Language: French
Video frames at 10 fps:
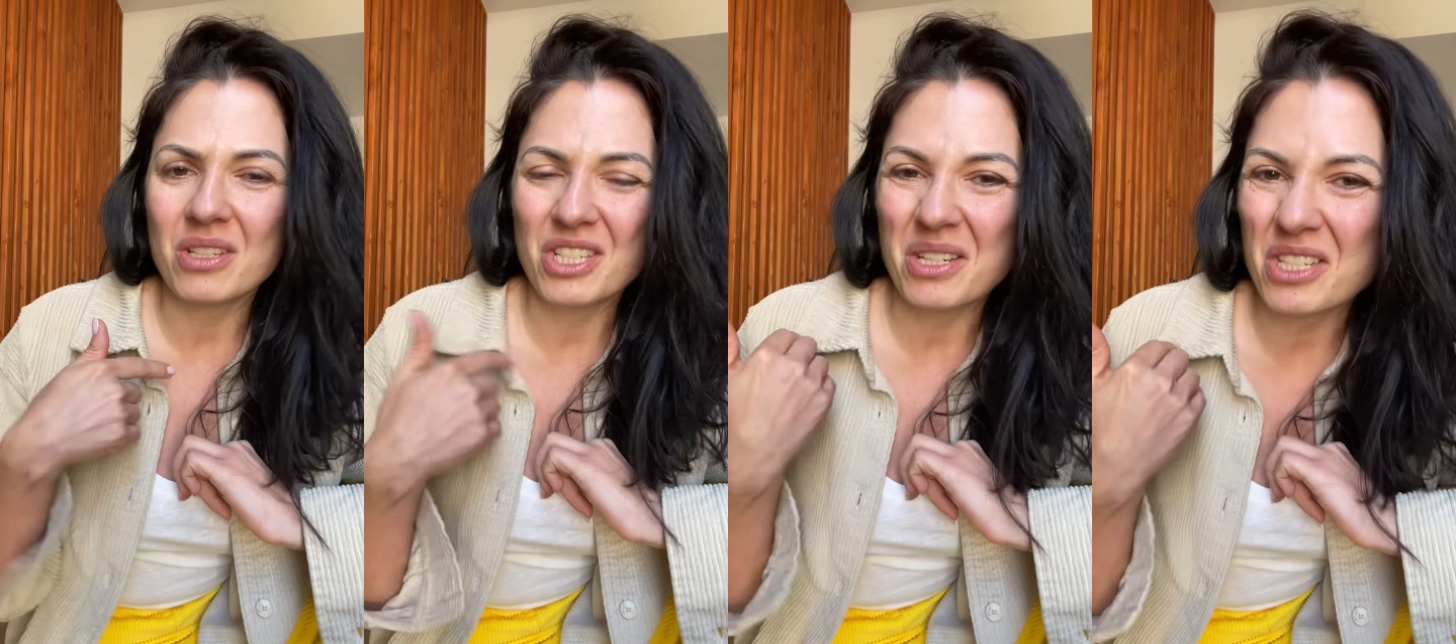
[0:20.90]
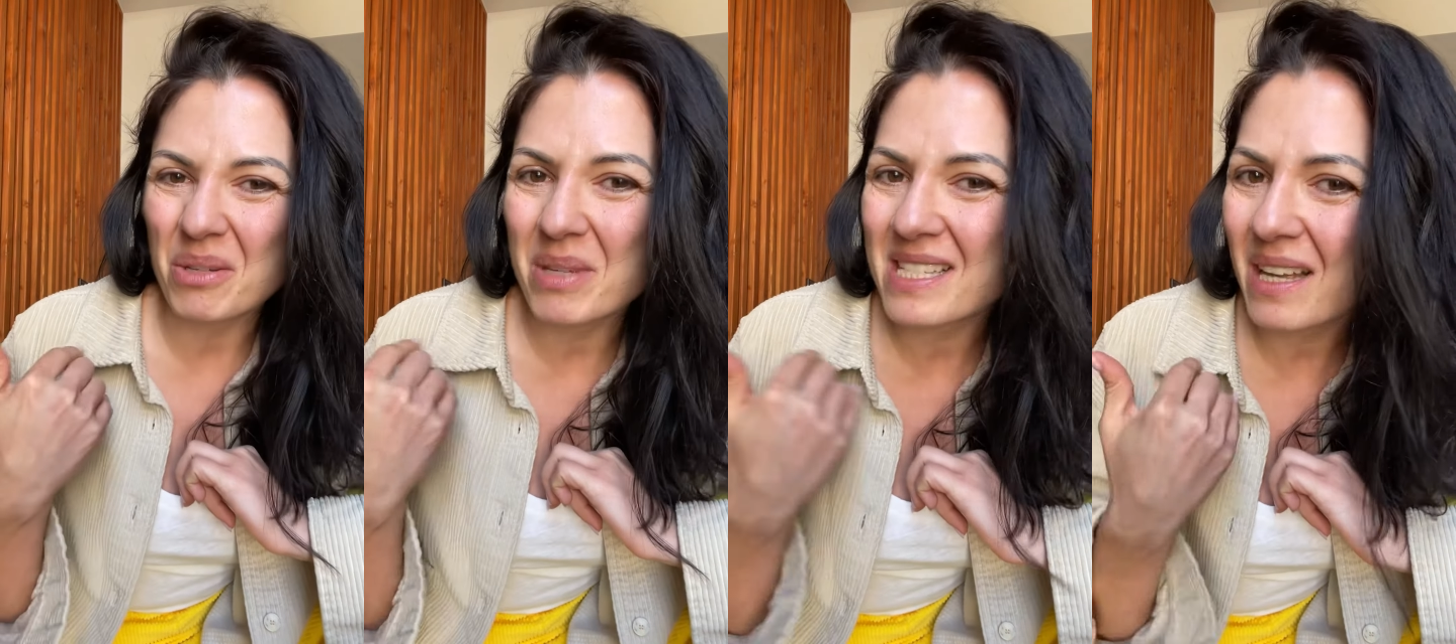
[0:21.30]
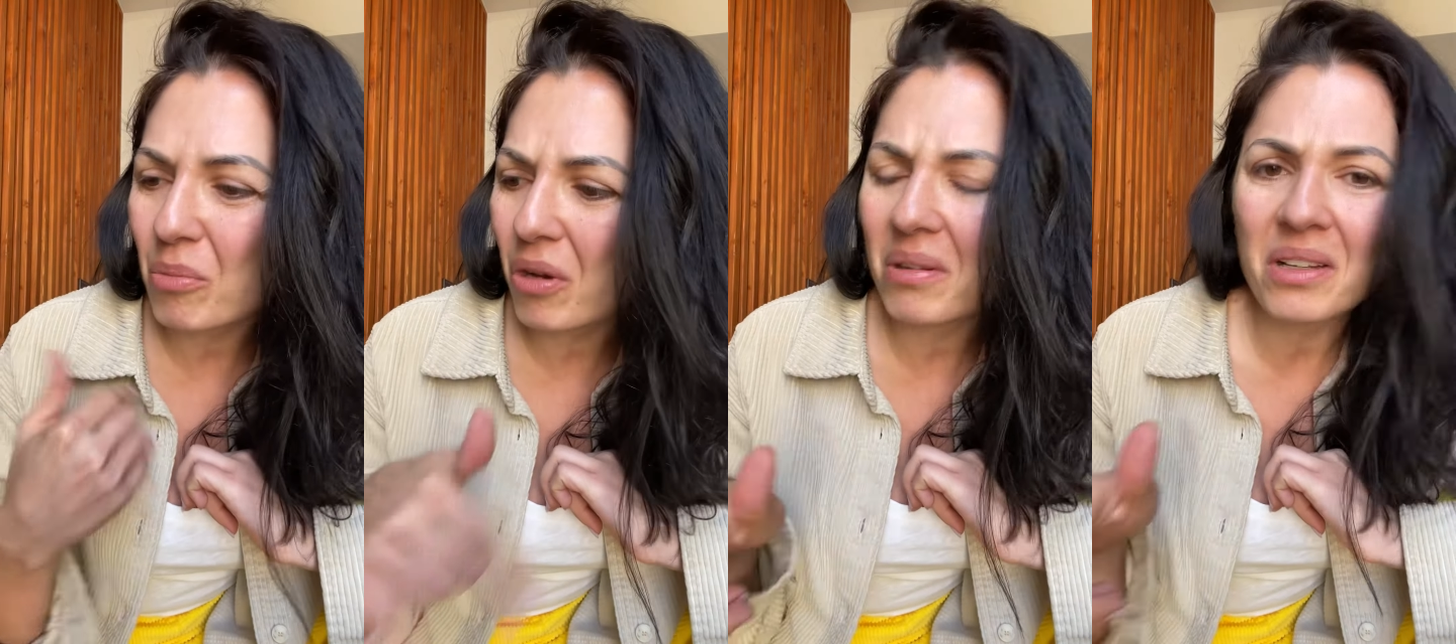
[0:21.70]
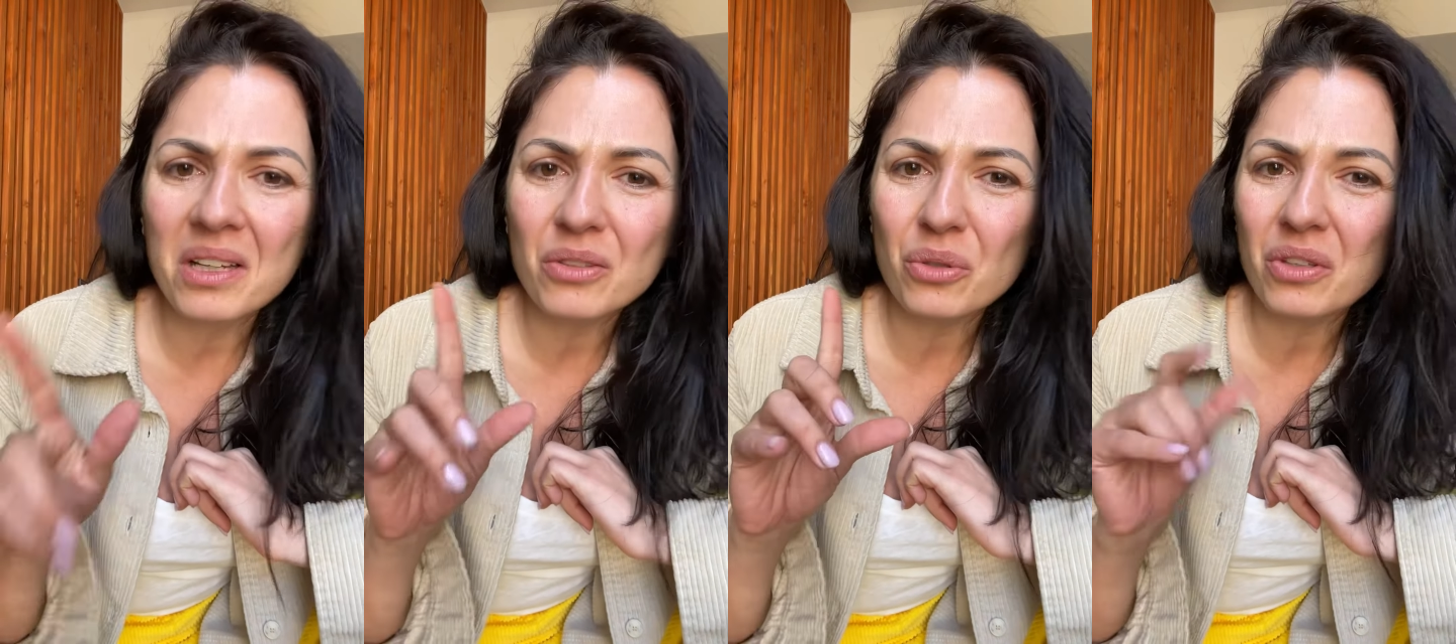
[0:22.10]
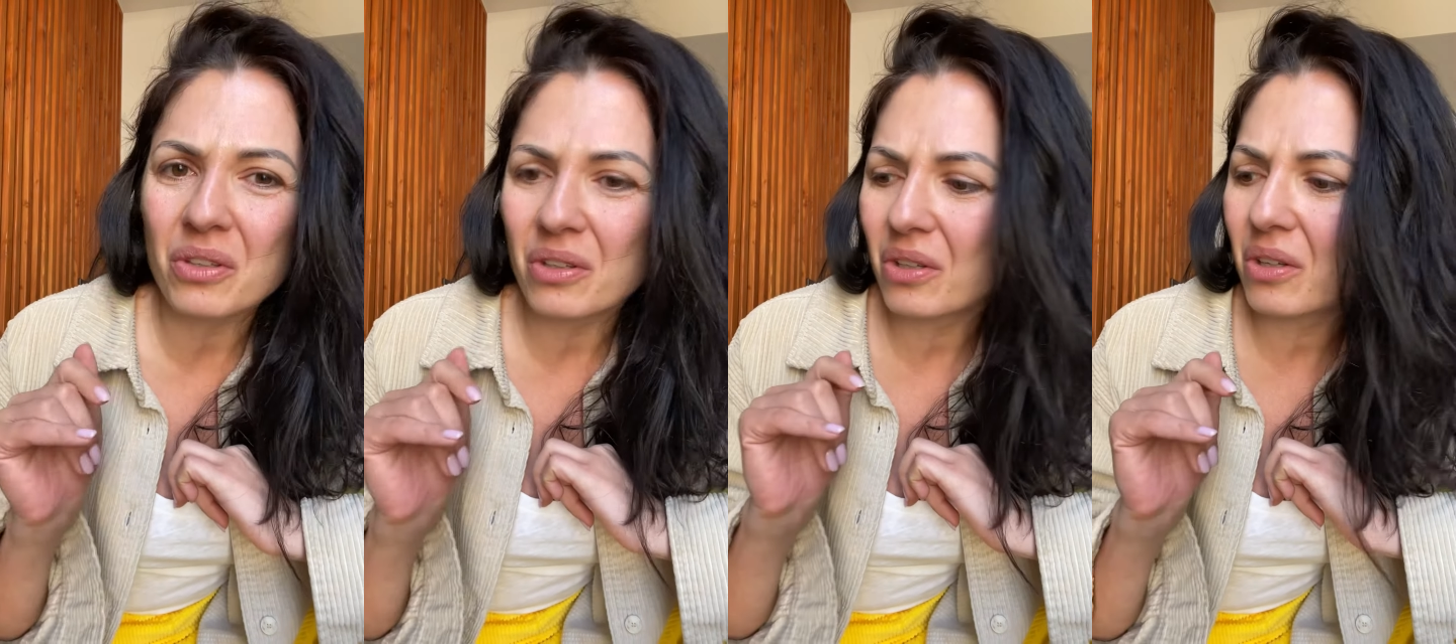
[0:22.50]
dis, j'aimais ça, moi, les trucs
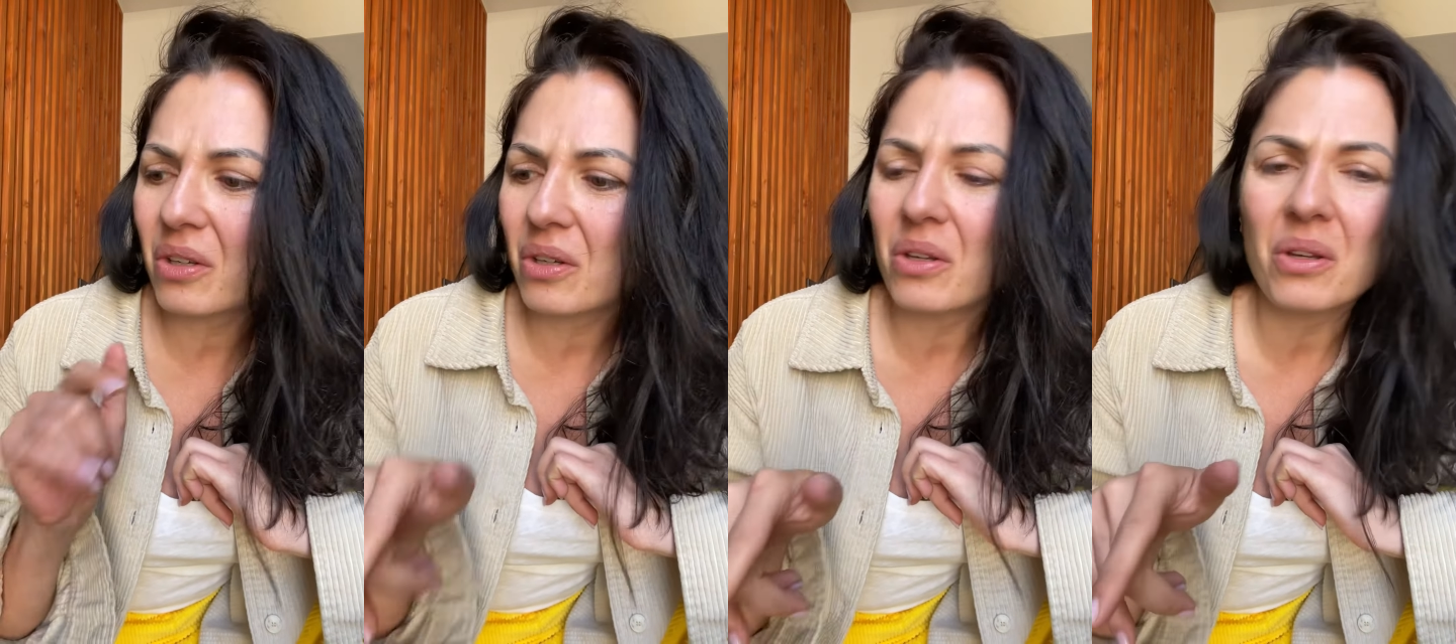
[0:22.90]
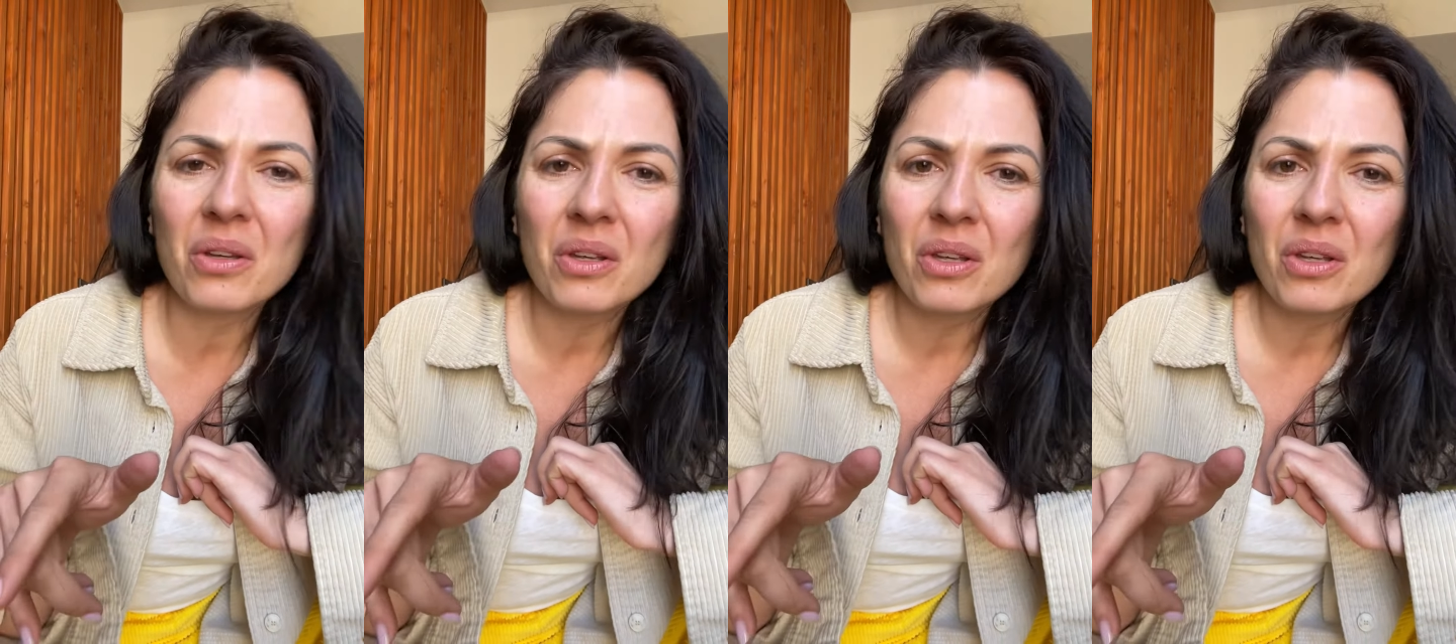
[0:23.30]
euh,